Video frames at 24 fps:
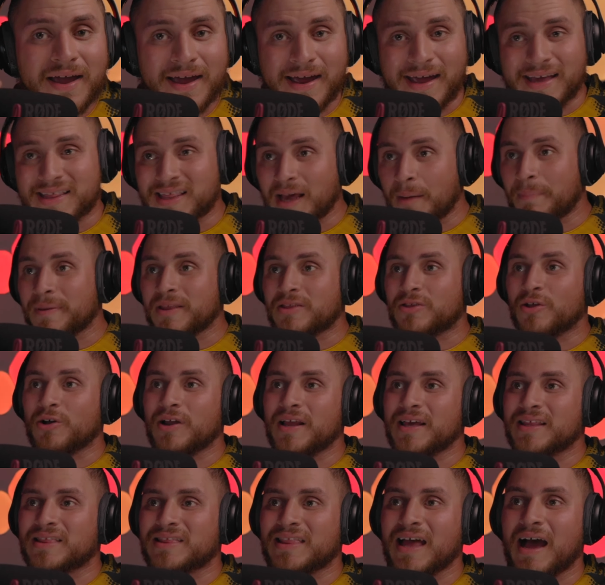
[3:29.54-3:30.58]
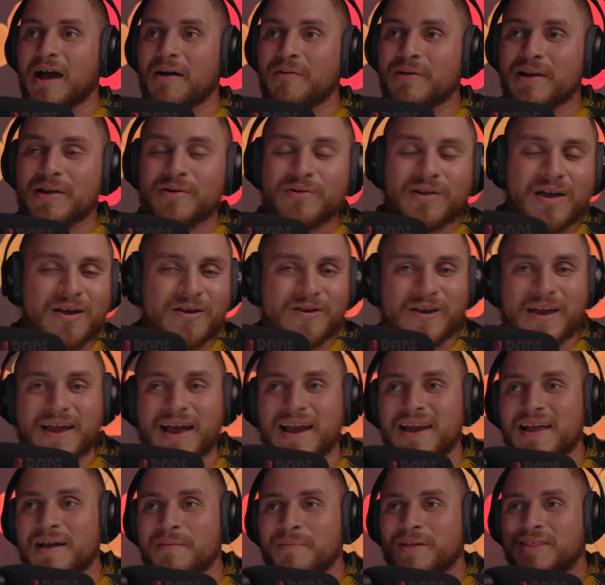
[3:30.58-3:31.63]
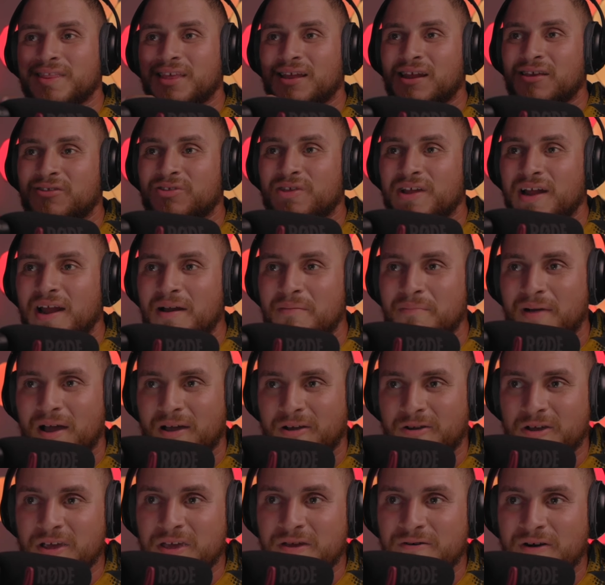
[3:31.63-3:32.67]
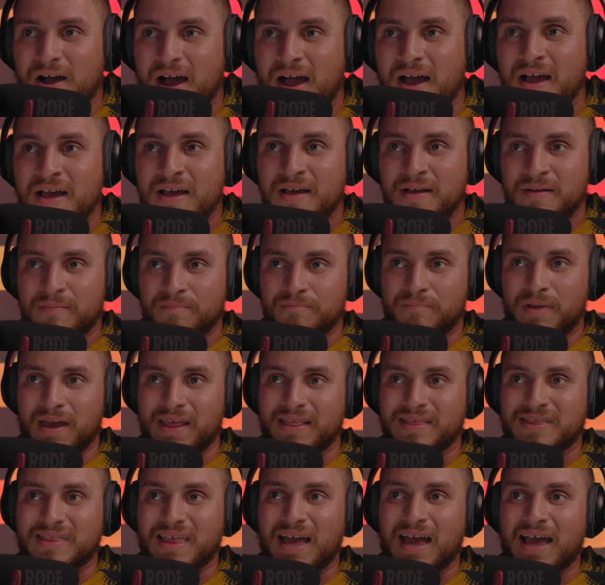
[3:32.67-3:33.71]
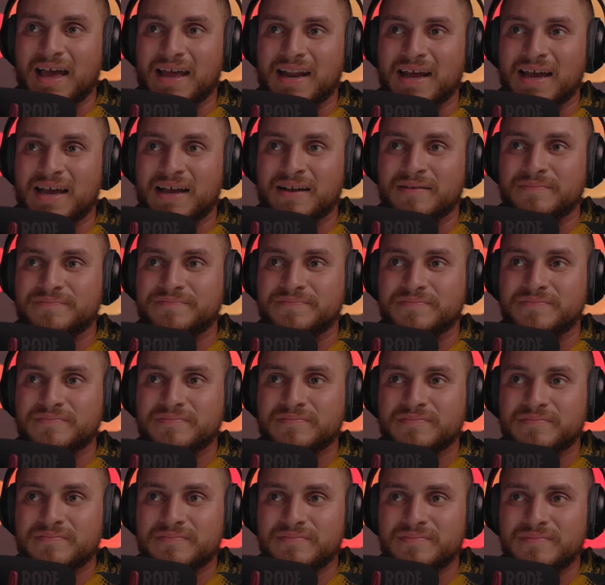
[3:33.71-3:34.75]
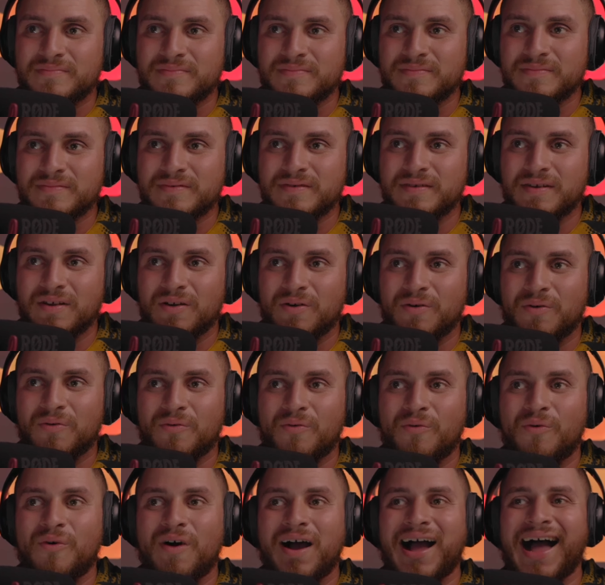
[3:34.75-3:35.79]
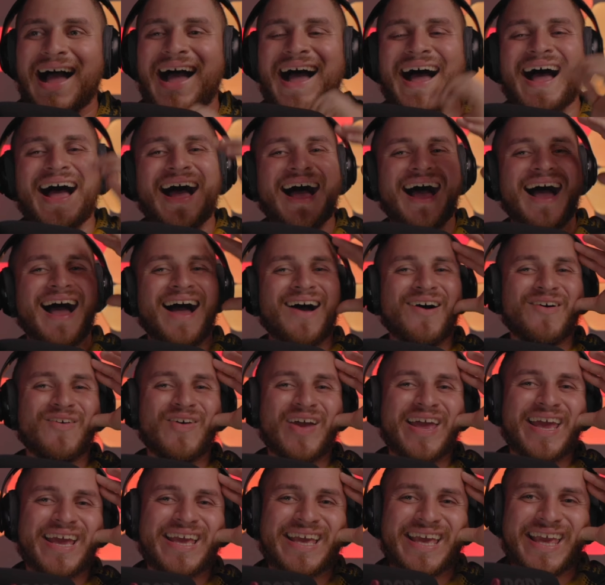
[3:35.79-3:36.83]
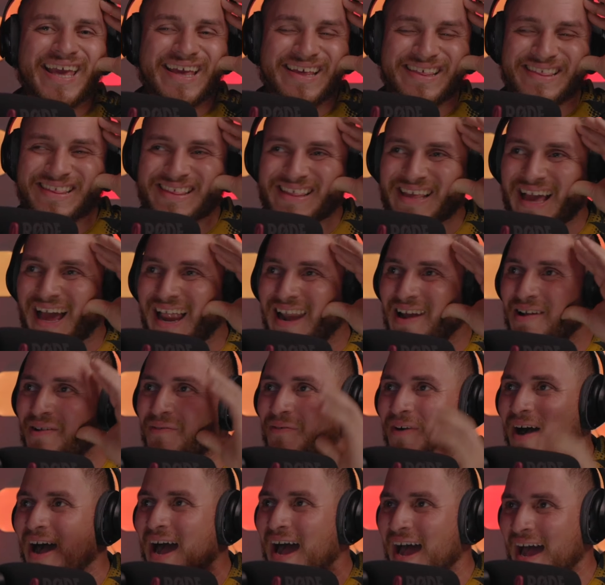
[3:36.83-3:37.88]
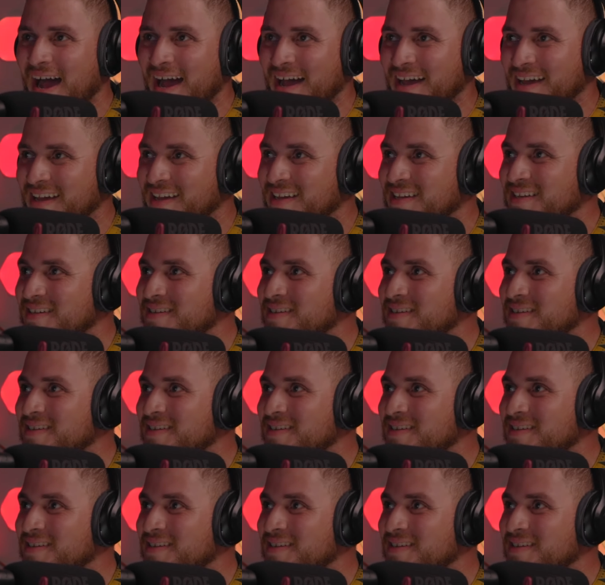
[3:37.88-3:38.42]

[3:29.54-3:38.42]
esa pistola estable, una recarga manteniendo el arma arriba, ventana. ¡Wow! Es que salvaje.